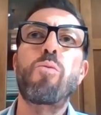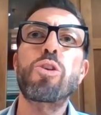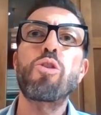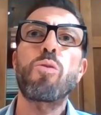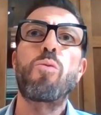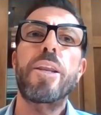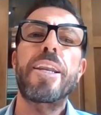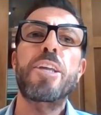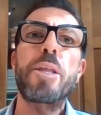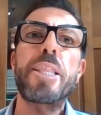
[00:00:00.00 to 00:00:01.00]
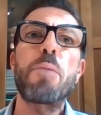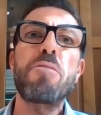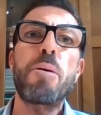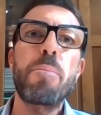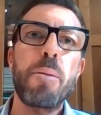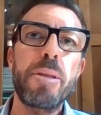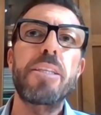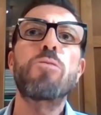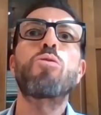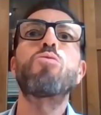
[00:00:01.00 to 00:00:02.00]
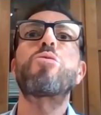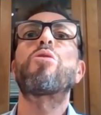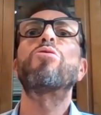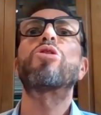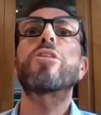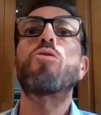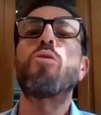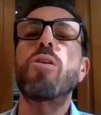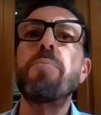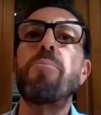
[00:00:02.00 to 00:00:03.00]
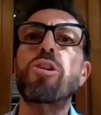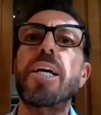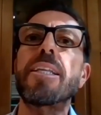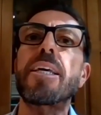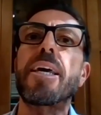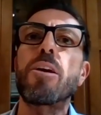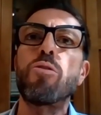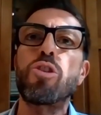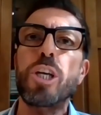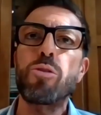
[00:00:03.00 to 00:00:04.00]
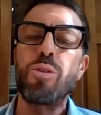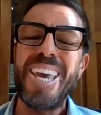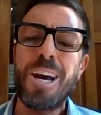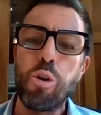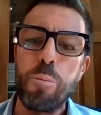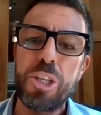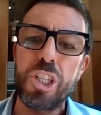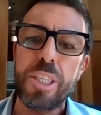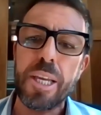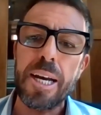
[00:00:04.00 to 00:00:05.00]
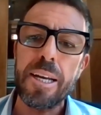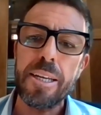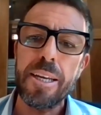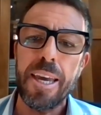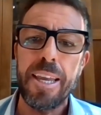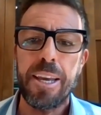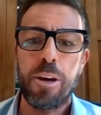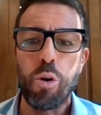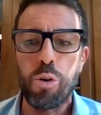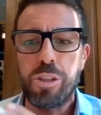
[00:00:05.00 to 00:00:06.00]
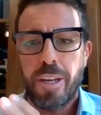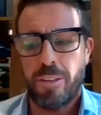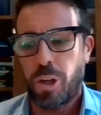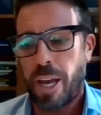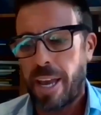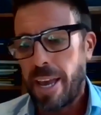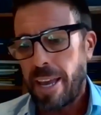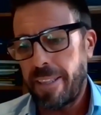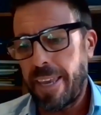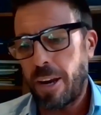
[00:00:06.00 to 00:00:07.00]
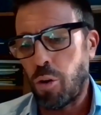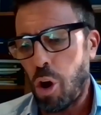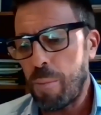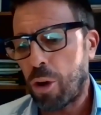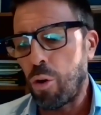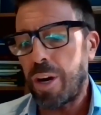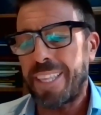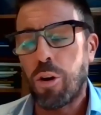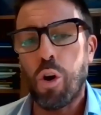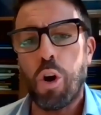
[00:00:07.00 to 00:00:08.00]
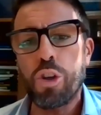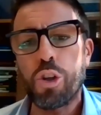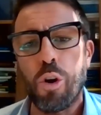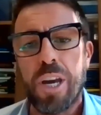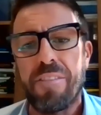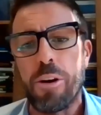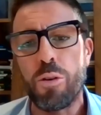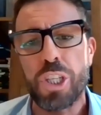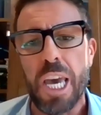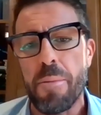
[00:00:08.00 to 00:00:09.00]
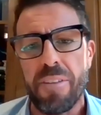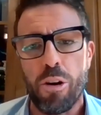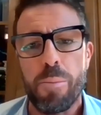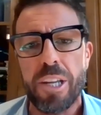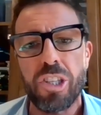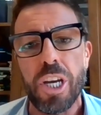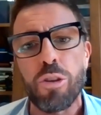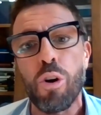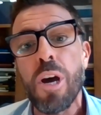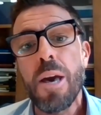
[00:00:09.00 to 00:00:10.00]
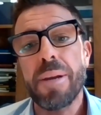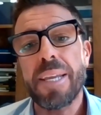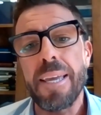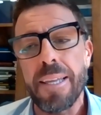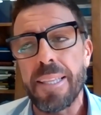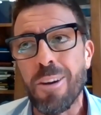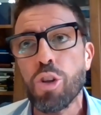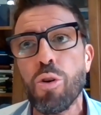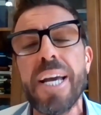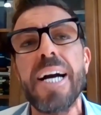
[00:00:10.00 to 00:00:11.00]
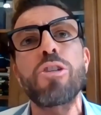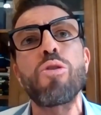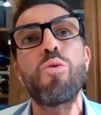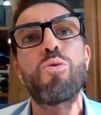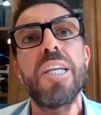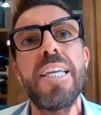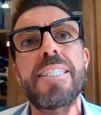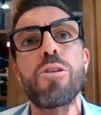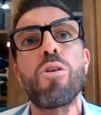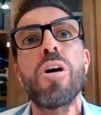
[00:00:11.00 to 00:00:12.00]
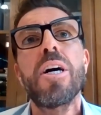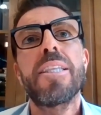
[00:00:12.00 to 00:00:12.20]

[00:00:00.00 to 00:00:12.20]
questo, la domanda che mi fa mi permette di introdurre un concetto importante che è il concetto di economicità ed ecologi- eh, cioè di economico ed ecologico che vanno insieme, vanno a braccetto, perché nel nostro caso l'utilizzo